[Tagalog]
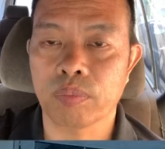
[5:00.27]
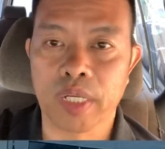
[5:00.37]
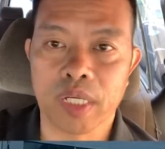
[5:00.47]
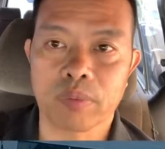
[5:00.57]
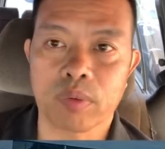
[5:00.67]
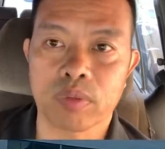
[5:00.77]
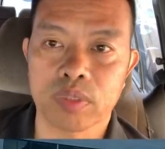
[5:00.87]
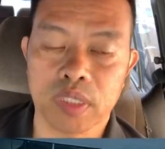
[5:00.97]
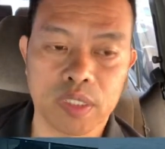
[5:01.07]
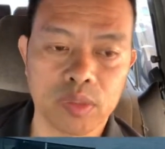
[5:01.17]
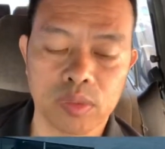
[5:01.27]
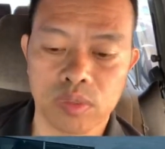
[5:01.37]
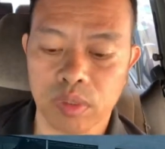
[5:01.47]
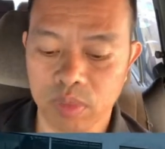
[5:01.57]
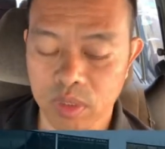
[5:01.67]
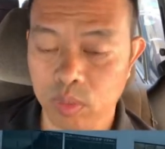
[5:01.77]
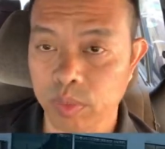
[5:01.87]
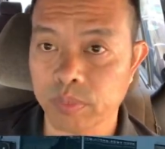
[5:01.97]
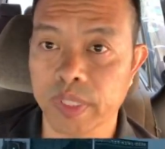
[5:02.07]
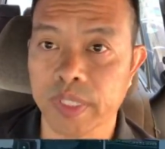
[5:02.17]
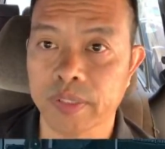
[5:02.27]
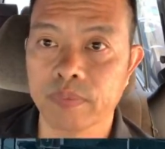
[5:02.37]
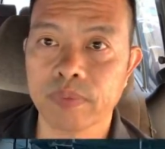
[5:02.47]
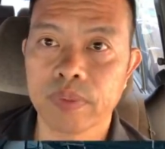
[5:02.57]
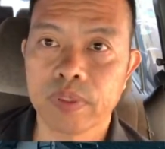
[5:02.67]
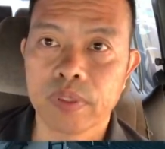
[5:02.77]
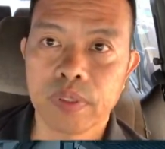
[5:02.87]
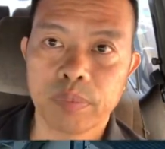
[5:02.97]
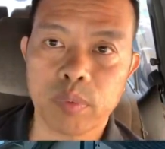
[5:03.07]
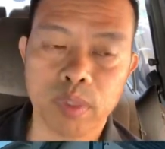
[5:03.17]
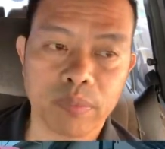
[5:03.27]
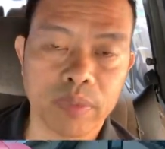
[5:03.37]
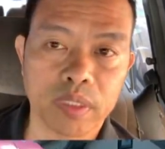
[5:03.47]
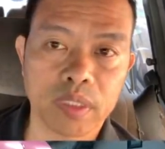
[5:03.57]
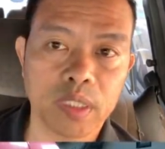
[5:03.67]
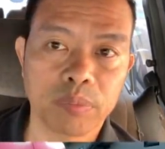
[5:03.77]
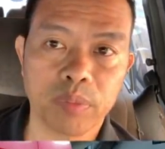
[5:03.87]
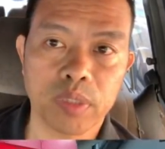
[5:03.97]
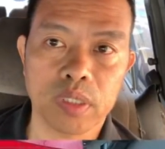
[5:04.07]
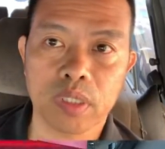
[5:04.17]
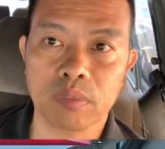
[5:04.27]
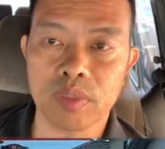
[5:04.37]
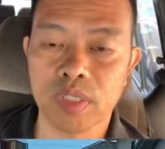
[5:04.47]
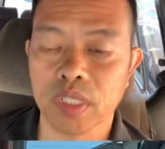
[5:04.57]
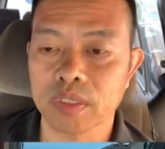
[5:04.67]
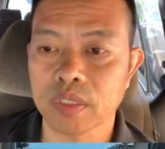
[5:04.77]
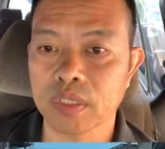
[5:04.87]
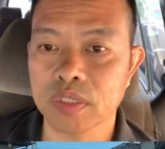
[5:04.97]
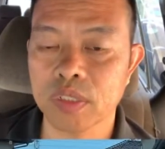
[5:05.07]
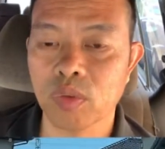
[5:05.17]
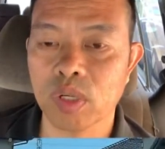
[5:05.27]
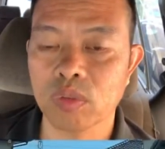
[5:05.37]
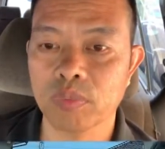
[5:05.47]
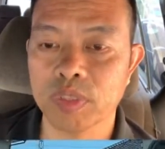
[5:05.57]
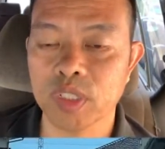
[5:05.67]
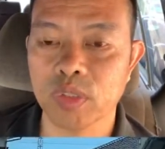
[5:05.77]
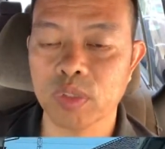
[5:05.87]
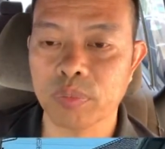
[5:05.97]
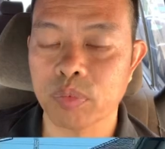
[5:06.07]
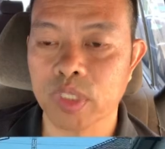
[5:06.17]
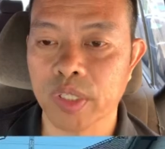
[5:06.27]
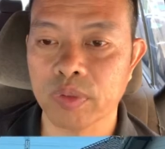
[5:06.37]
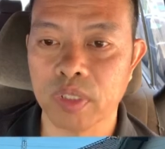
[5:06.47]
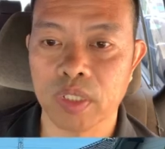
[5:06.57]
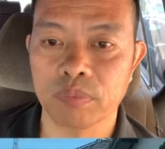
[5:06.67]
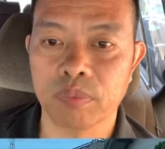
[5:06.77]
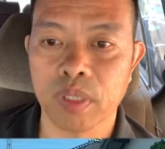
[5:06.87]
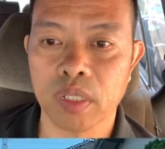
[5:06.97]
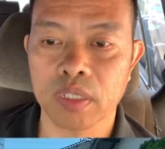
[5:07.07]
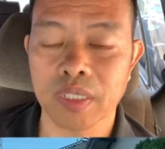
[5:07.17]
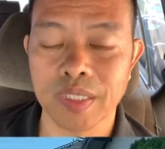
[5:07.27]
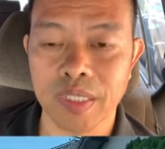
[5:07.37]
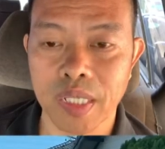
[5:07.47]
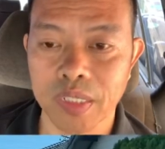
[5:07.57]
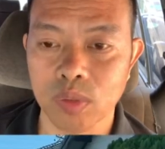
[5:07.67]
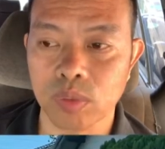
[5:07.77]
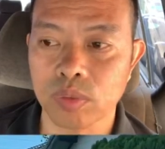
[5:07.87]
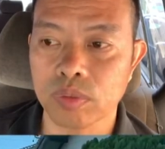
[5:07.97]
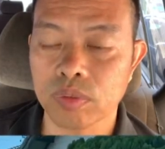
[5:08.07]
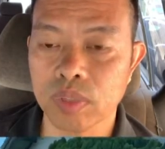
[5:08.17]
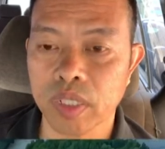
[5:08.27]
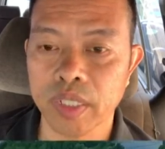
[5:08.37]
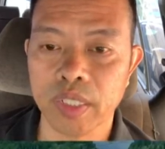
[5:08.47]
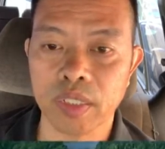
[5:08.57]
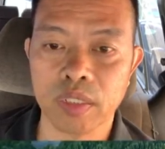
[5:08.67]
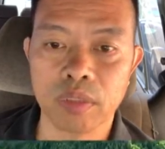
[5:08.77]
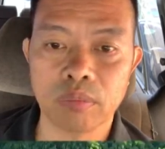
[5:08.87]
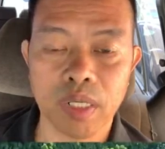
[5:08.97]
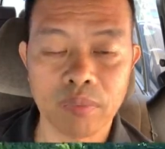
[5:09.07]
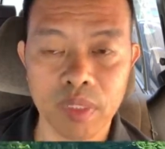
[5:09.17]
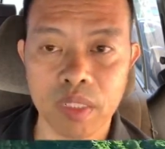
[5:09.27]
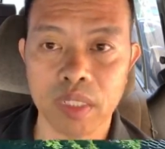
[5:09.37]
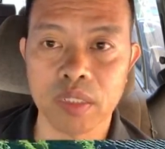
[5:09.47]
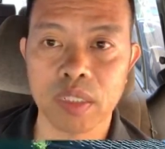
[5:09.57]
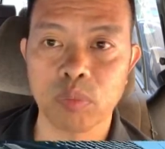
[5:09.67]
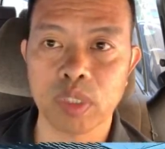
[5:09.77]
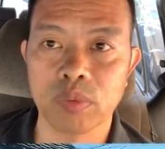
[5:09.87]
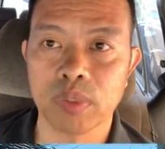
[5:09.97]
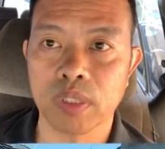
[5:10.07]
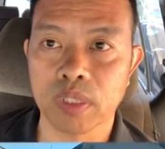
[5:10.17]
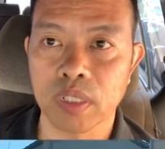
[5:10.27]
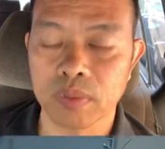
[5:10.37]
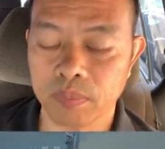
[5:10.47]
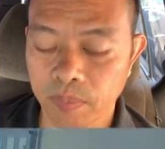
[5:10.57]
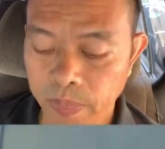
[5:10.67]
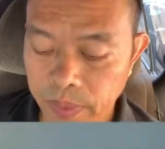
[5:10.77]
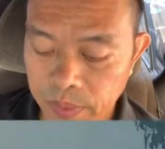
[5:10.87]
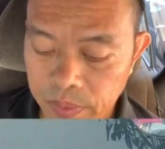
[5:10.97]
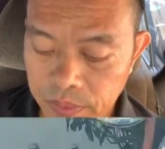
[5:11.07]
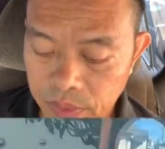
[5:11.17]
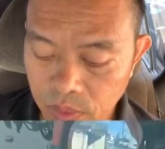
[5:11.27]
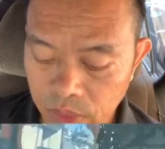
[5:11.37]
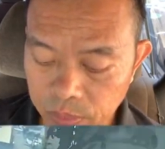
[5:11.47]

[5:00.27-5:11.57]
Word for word: may alam ako ng sinta ng Diyos, nagbasa ko ng Biblia. Pero mga kapatid, hindi po yan ang basihan na sigurado na masecure na po tayo dyan pag dati ng hatol ay makamtan natin ang buhay na walang hanggang. Now, ang